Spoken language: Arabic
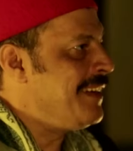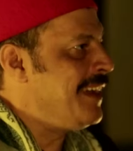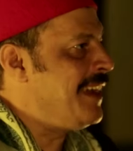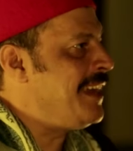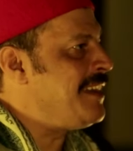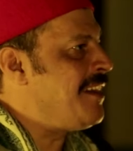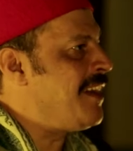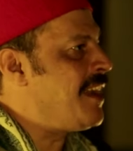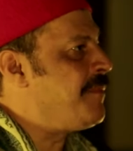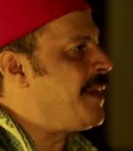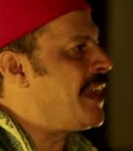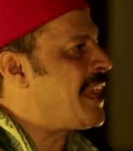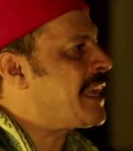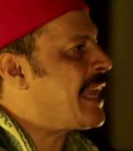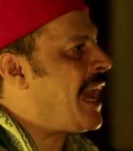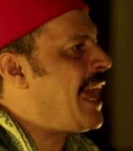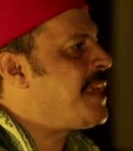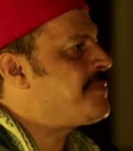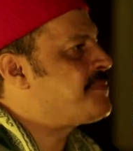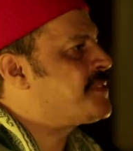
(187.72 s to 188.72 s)
ايه يا انا مالك
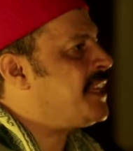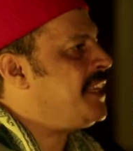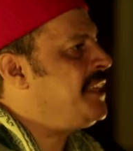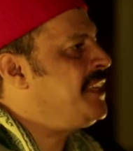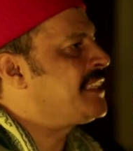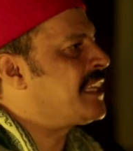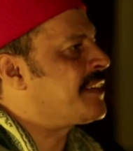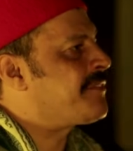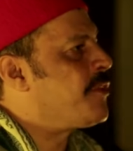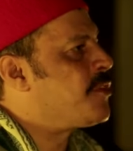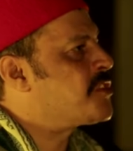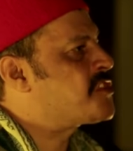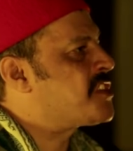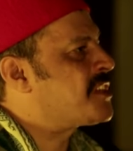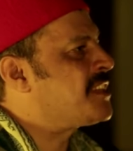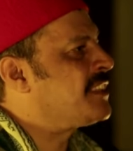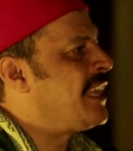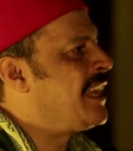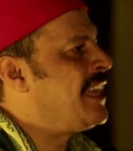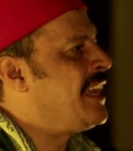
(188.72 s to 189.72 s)
قلب سحنتك في وشي
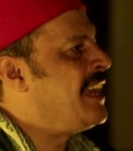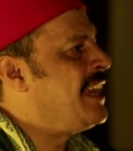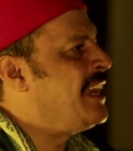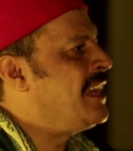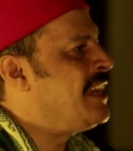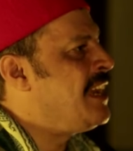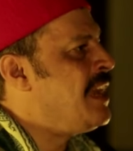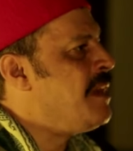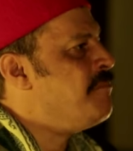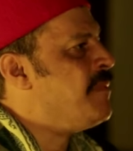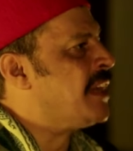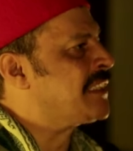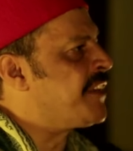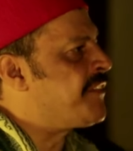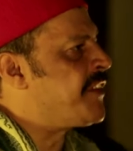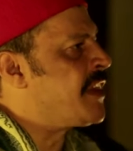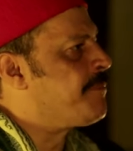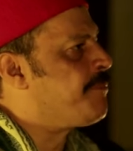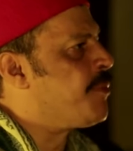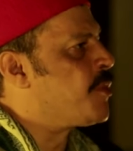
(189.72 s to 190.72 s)
كده ليه ما
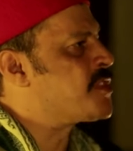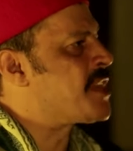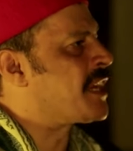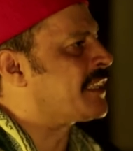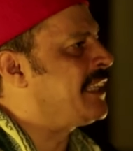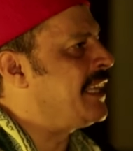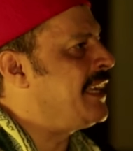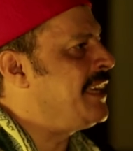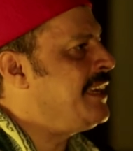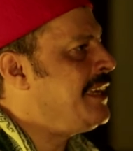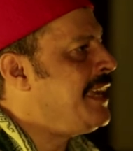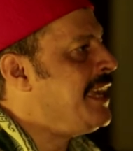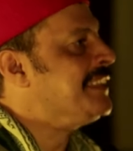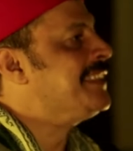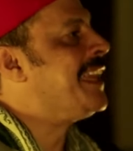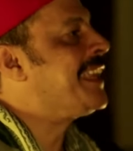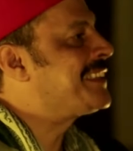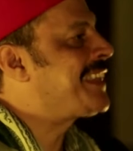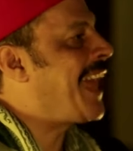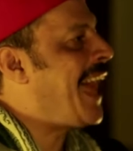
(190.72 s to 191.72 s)
تفرق بوزك دي
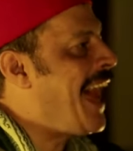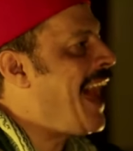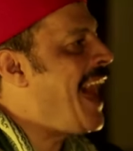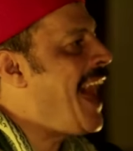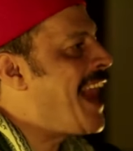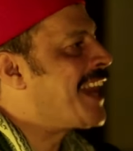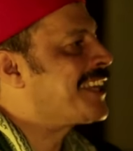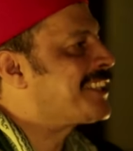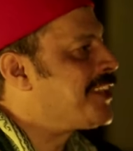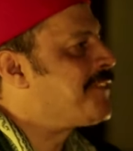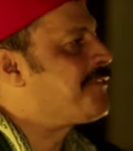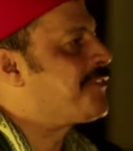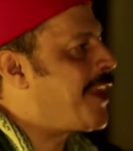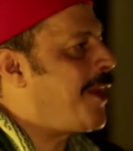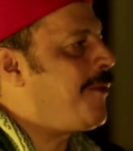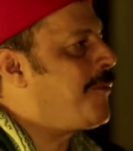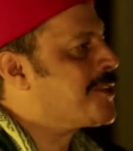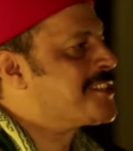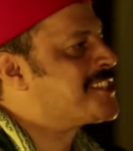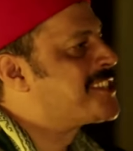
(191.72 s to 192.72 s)
ده انت حقك
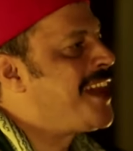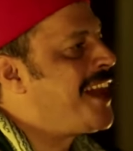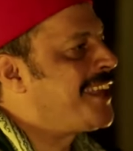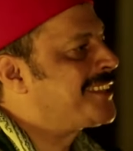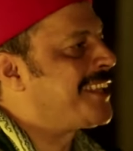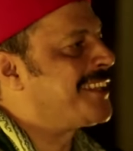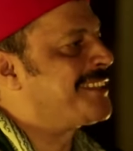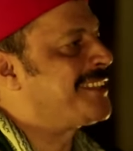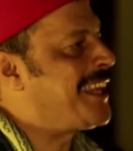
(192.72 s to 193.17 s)
تفرح وتزقطط